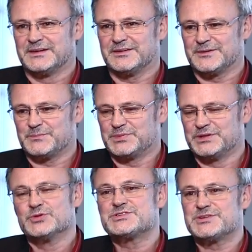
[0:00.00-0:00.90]
ähm,
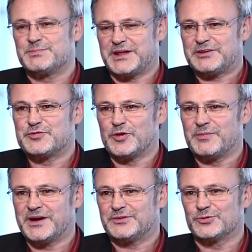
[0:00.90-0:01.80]
genutzte
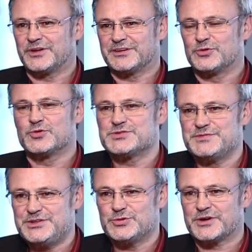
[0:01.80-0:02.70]
Plattform hat und einen großen
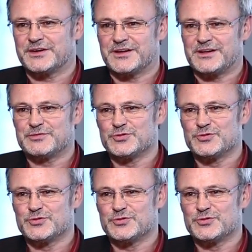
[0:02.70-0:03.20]
Videokanal,